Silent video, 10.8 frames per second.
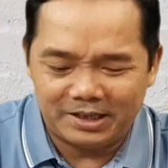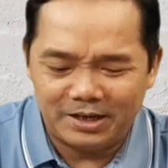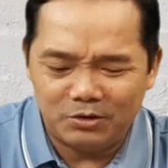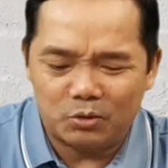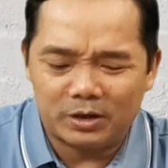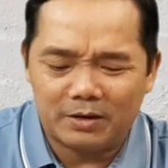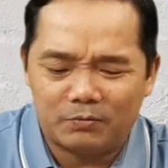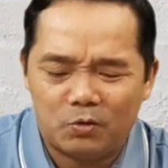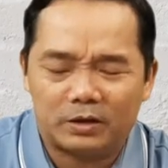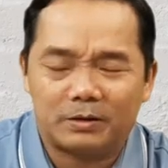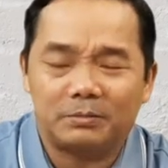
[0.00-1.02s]
chiến của các
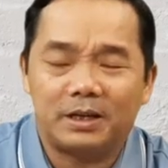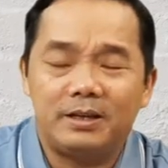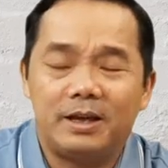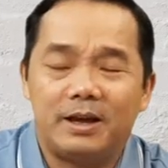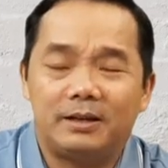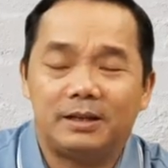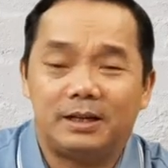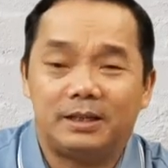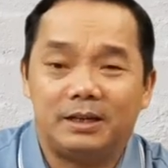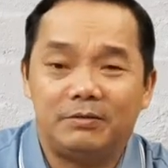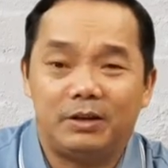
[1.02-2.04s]
vua trong thế gian, tức
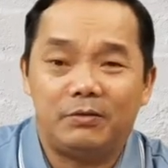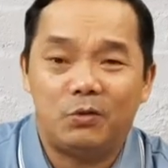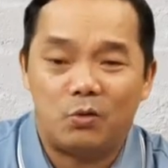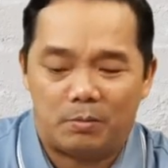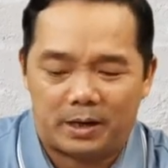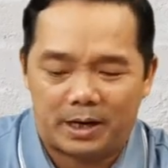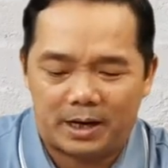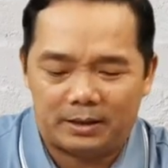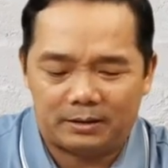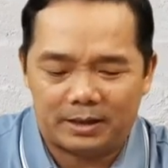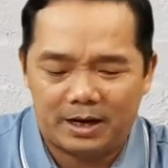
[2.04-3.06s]
là những vị vua mà
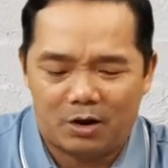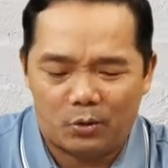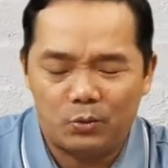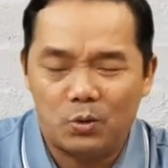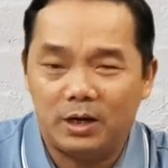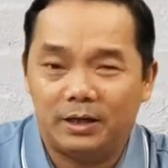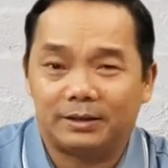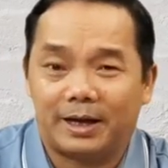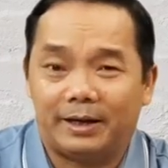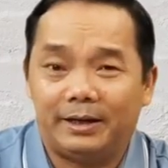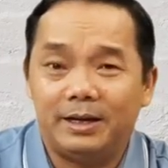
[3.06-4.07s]
đã hội quân ở
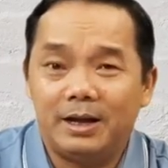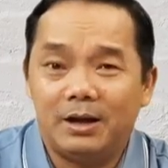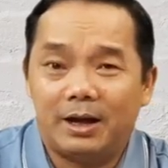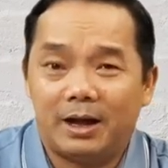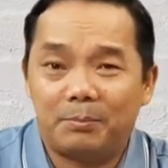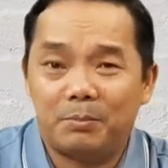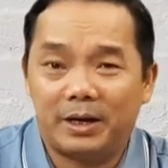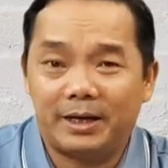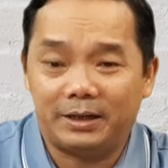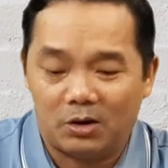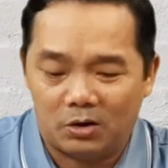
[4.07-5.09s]
tại
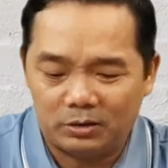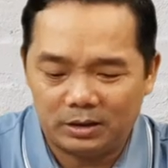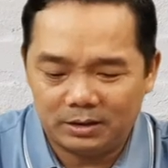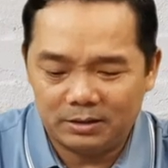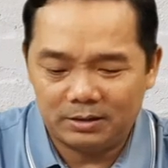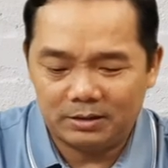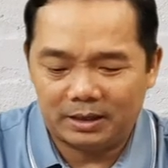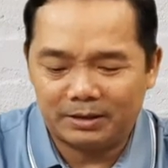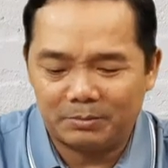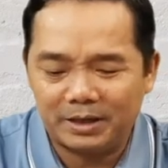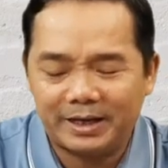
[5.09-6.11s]
Hạc-ma-ghê-đôn,
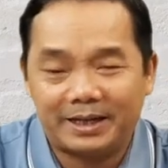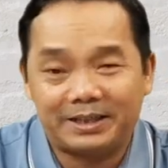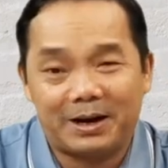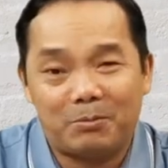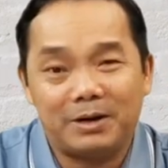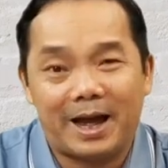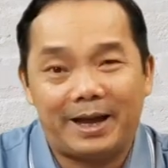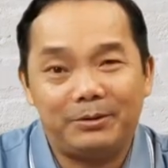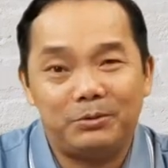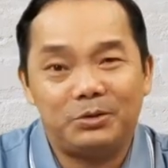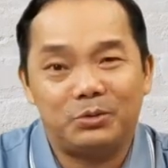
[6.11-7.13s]
trong cái ngày trọng
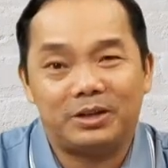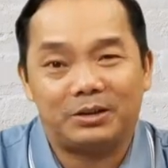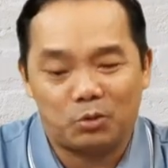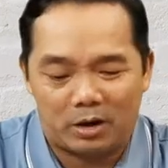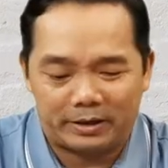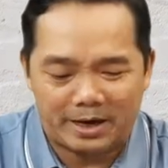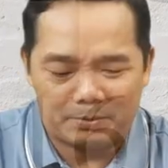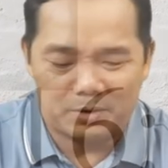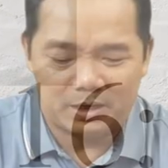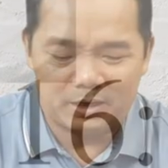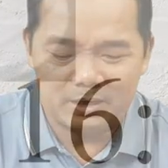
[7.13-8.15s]
đại của Đức Chúa Trời toàn năng